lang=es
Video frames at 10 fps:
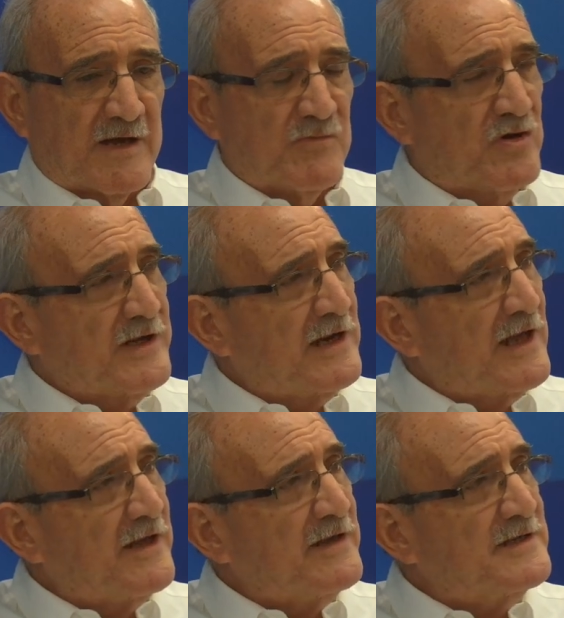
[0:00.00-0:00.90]
millones de
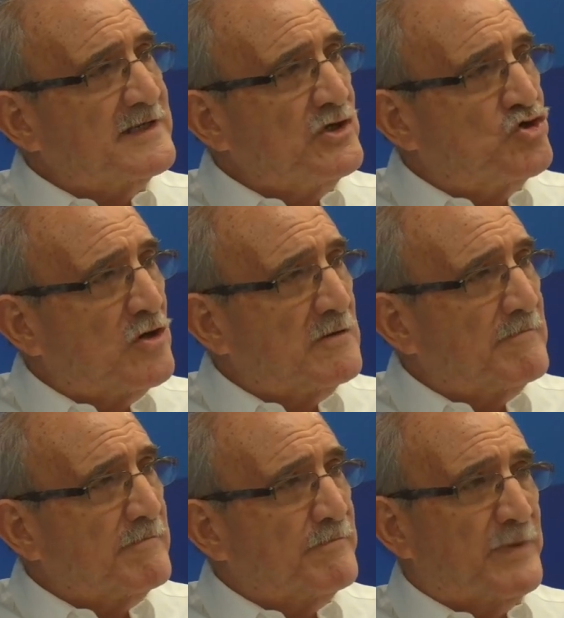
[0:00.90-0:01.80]
likes si yo
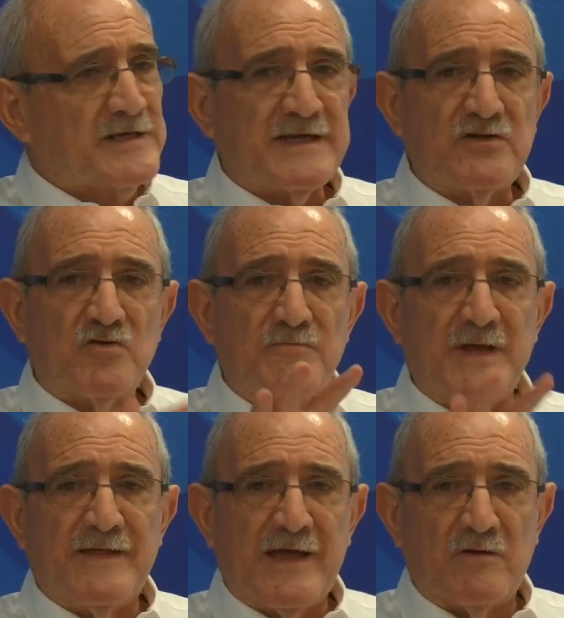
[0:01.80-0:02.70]
presento un
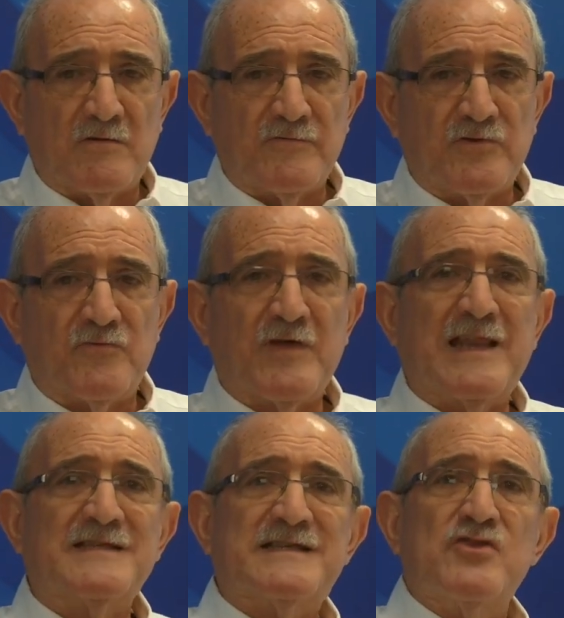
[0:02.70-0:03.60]
video donde le
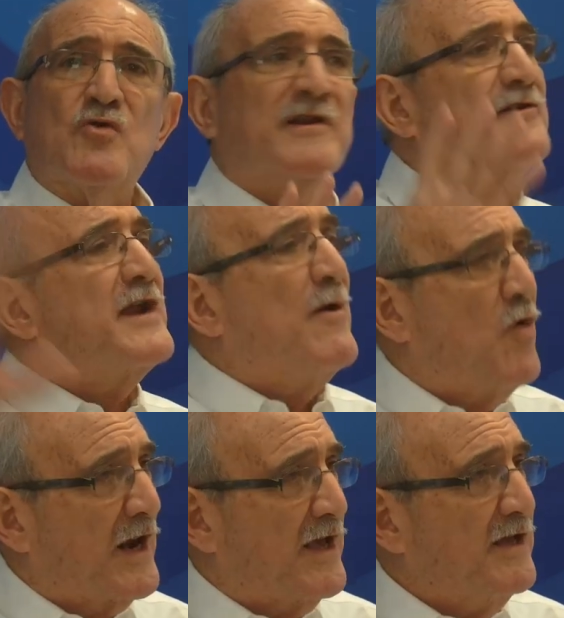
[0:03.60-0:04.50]
enseño el rabo
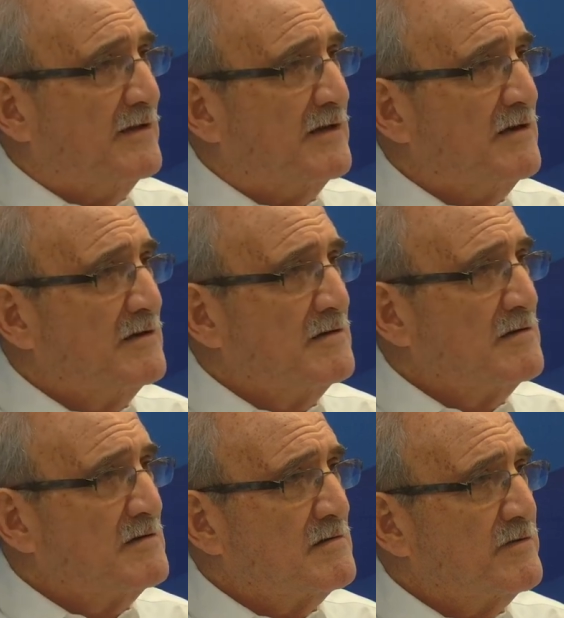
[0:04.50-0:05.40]
a la gente,
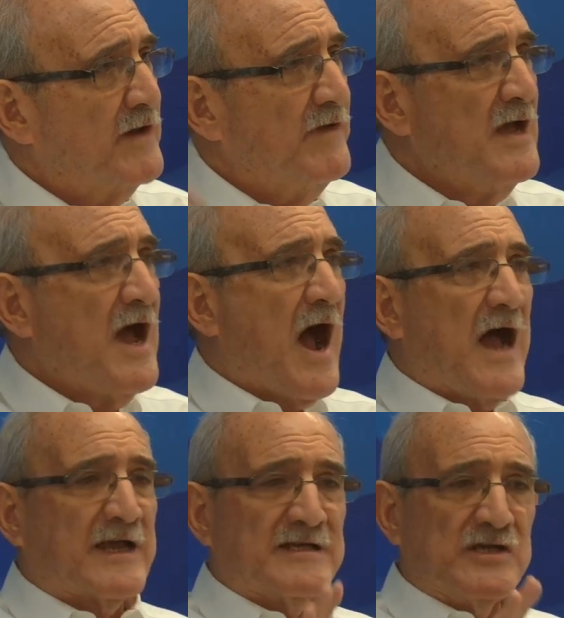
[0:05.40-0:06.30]

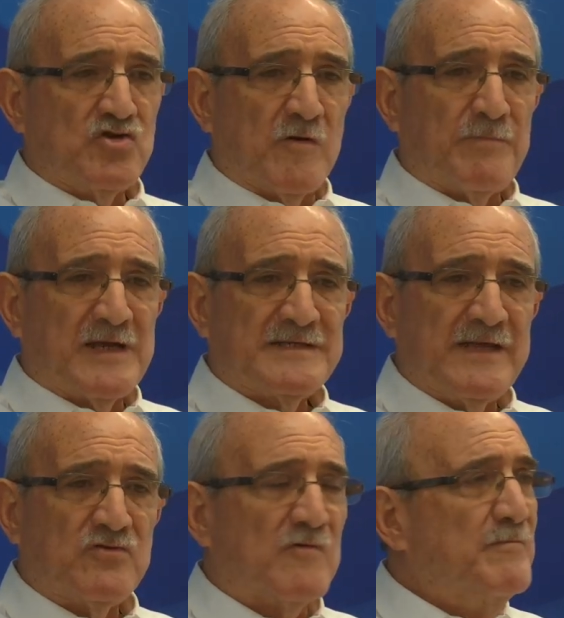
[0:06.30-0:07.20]
a que si yo
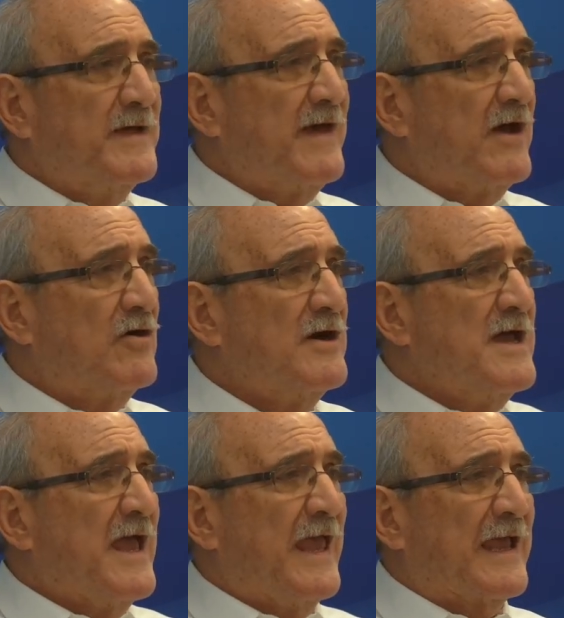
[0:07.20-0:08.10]
presento un video
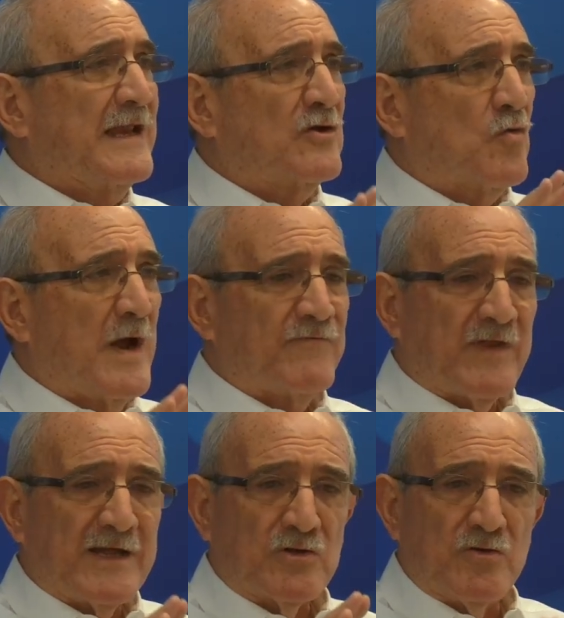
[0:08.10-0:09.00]
en el cual
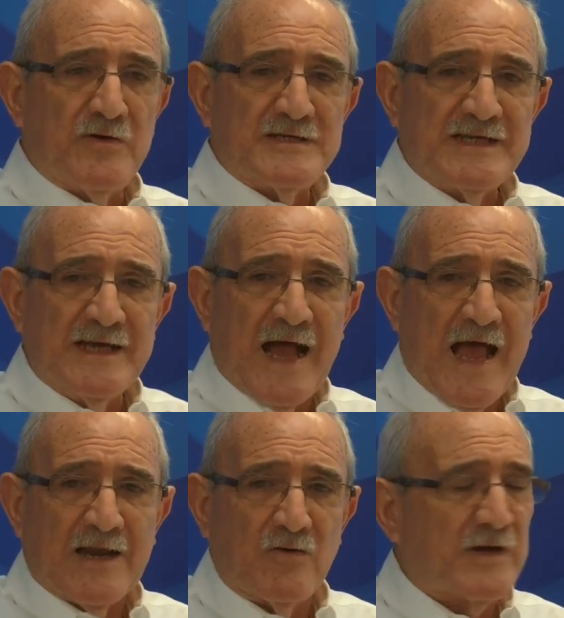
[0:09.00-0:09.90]
trato de decir
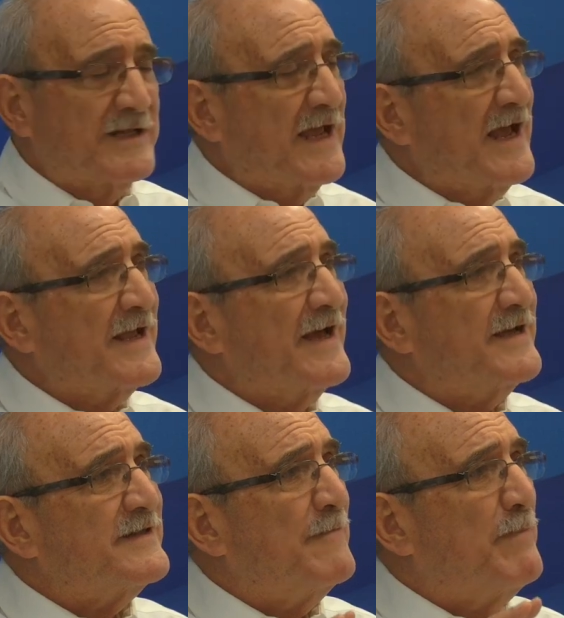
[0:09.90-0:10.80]
algo que tenga
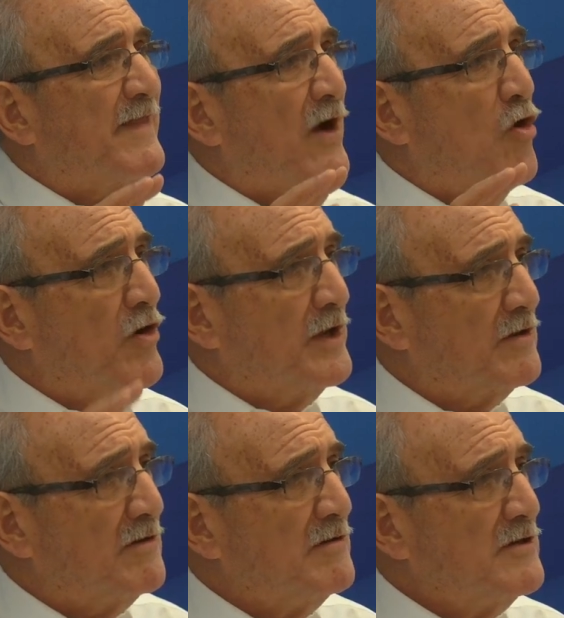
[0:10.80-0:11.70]
carácter
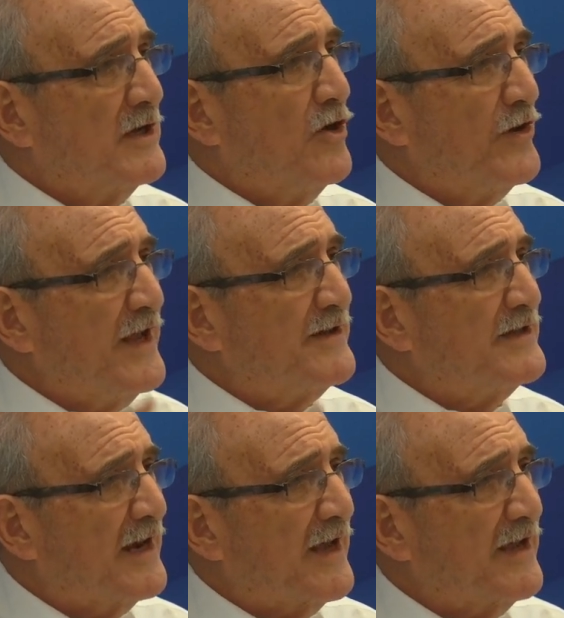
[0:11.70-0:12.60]
pedagógico, que oriente
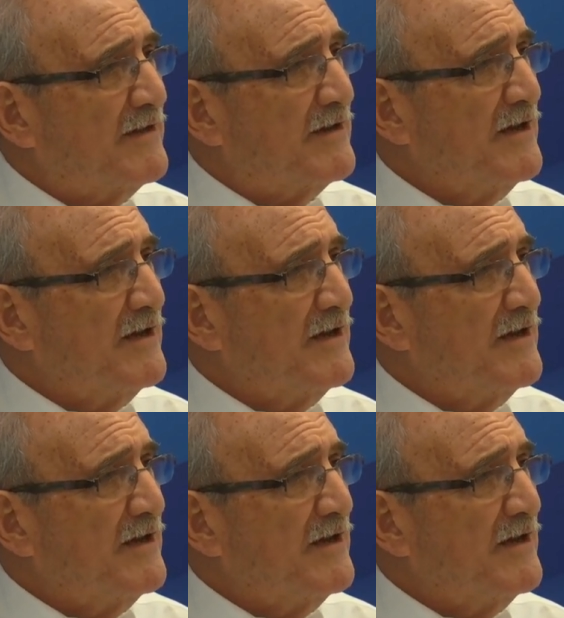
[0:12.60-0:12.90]
a la gente